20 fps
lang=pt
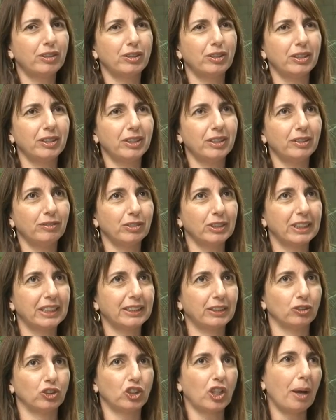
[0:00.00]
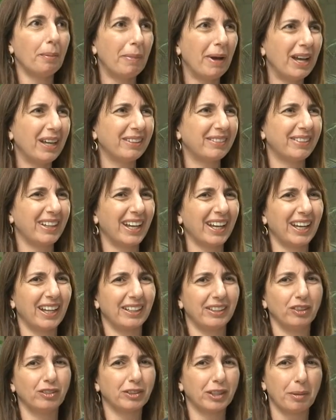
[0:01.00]
que, vamos dizer assim, o Shabat
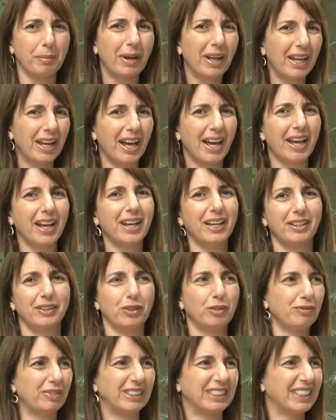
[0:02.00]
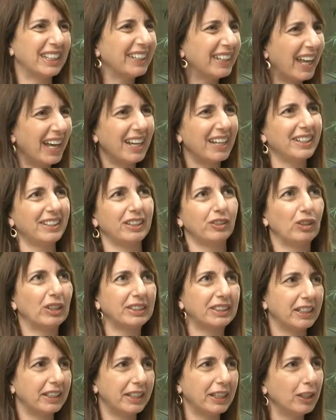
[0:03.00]
era não trabalhar, não fazer nada, não
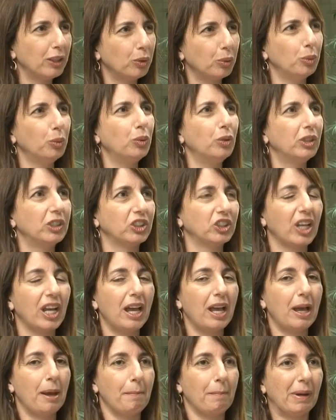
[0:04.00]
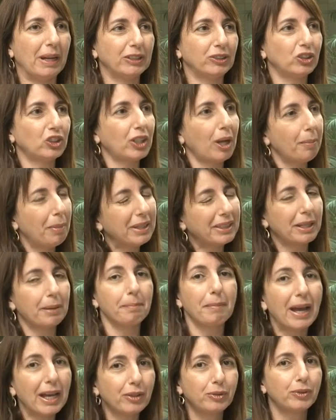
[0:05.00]
acender luz, mas o Shabat é
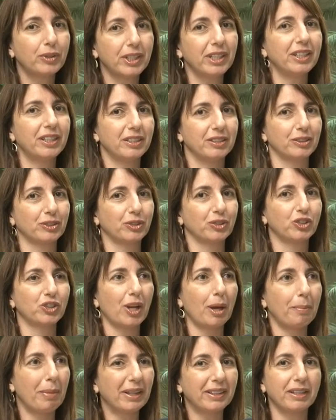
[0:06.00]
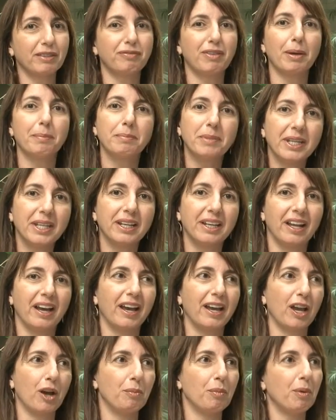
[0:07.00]
mais do que isso. O Shabat é
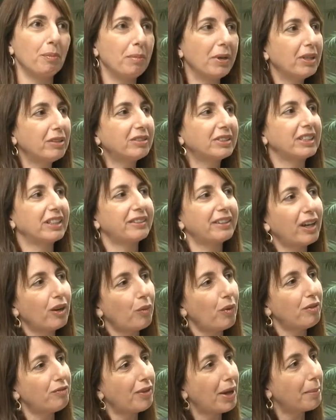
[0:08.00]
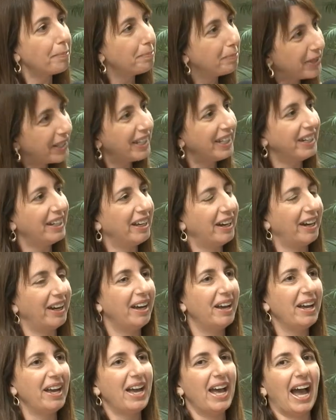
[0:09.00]
família, é o momento que você está com a
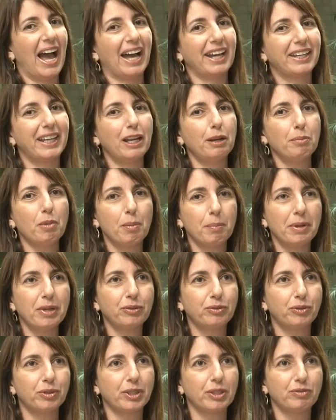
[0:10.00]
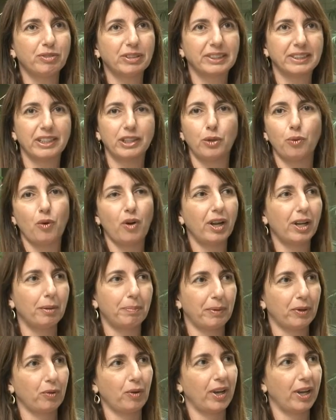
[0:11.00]
família, aquele momento que você não
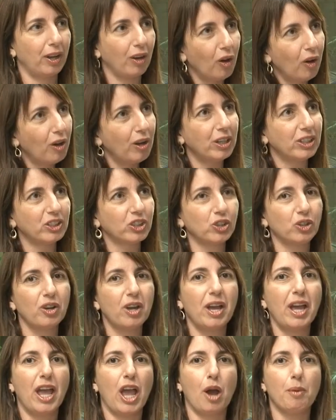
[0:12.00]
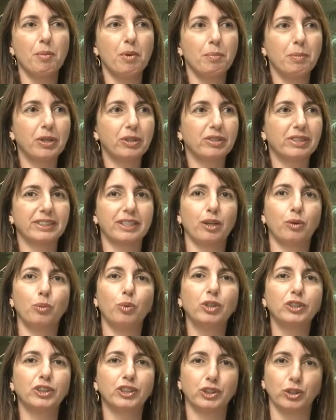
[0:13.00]
olha para o relógio, é o momento que você
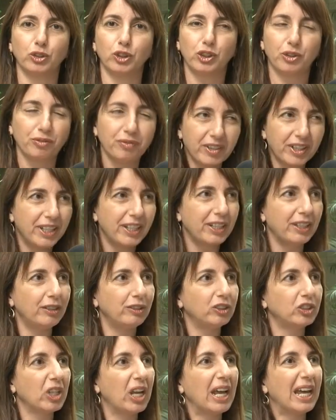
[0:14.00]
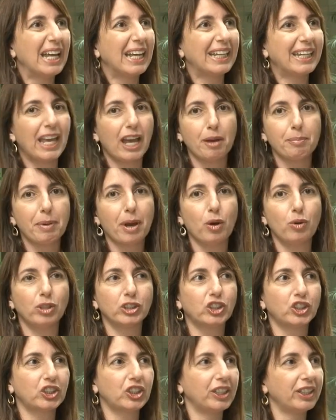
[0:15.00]
curte os seus filhos, quebra a
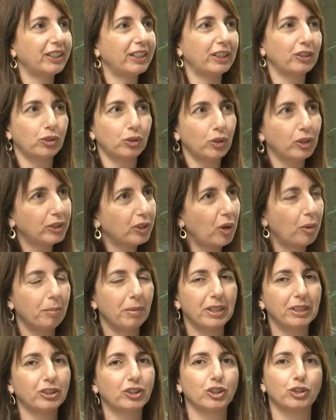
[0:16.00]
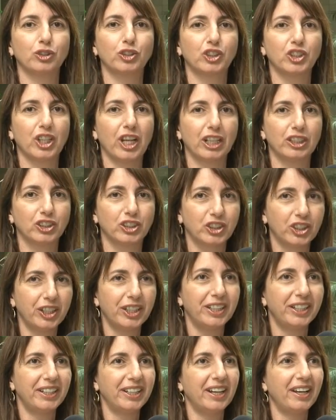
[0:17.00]
rotina totalmente do dia a
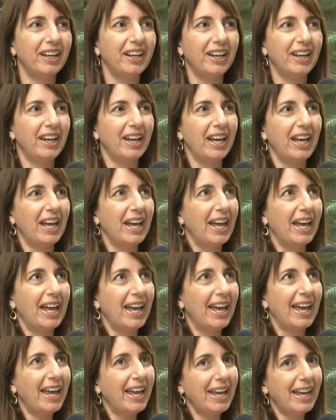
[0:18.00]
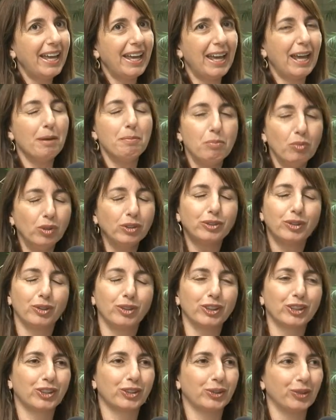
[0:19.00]
dia. É, é muito
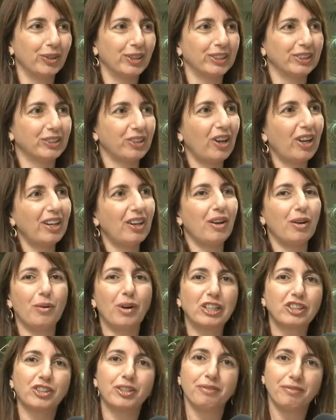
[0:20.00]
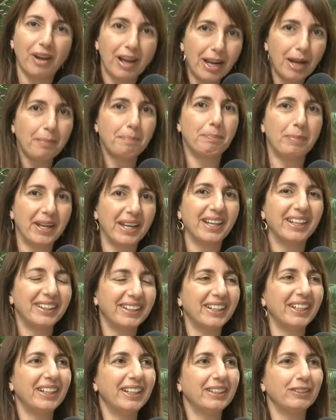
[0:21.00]
gostoso, olha, eu acho que vale a
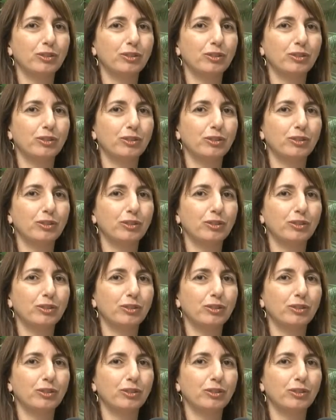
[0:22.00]
pena